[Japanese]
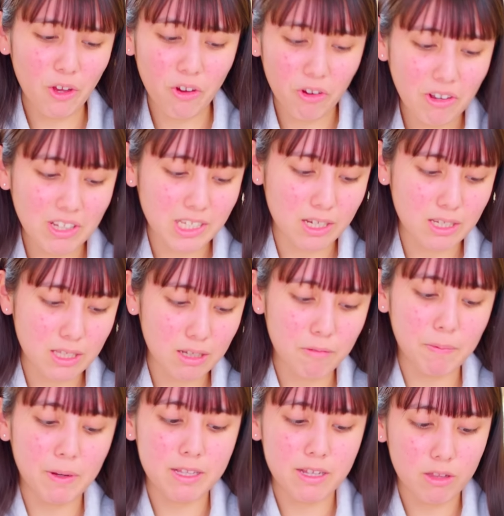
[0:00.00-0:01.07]
今日は
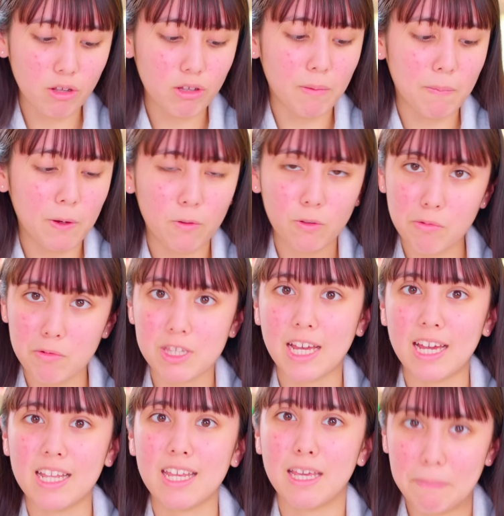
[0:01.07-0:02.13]
サクサクパンダとたべっ子動物
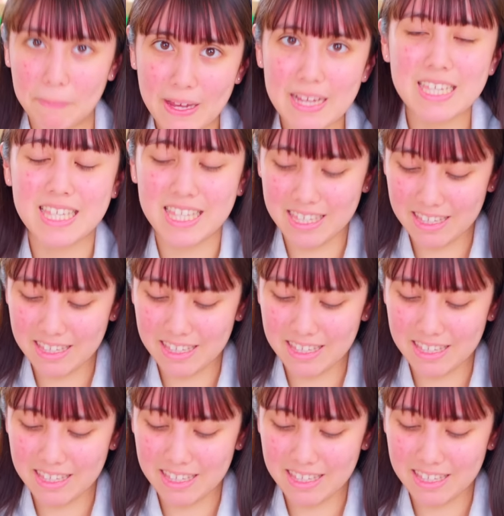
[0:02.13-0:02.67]
買いに行きます。